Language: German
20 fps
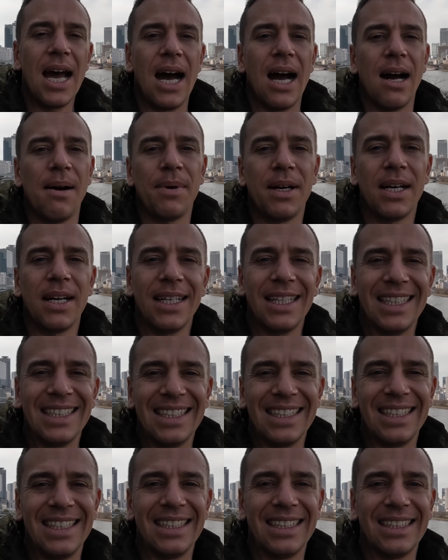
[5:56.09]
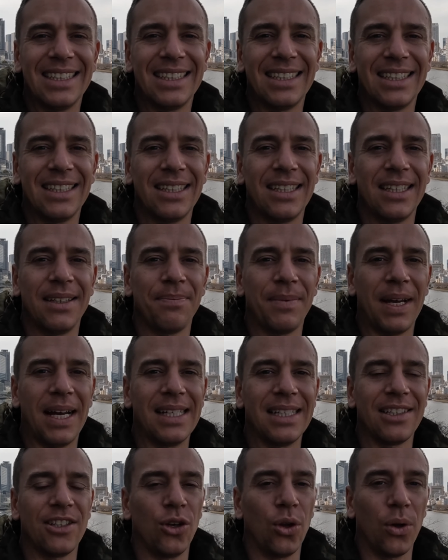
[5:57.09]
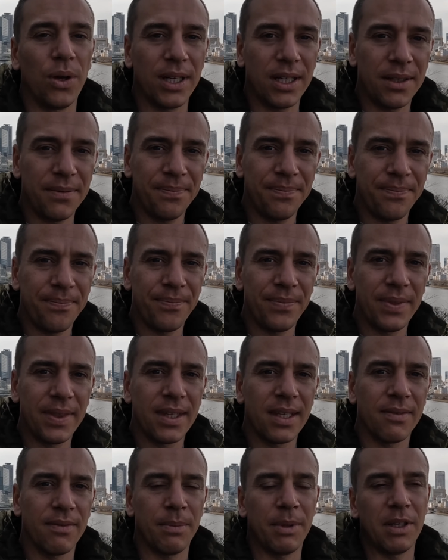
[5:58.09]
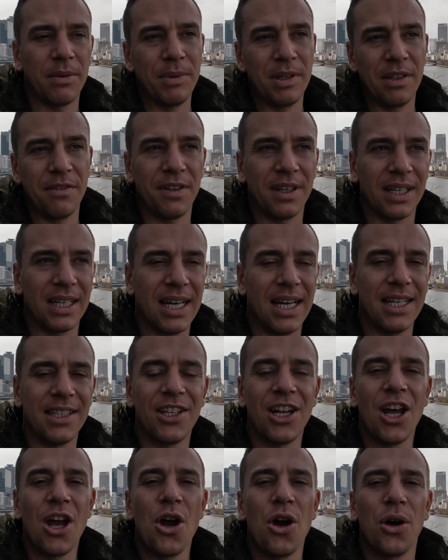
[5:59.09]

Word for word: Aber es ist alles neuer, wenn man es ein bisschen vergleicht.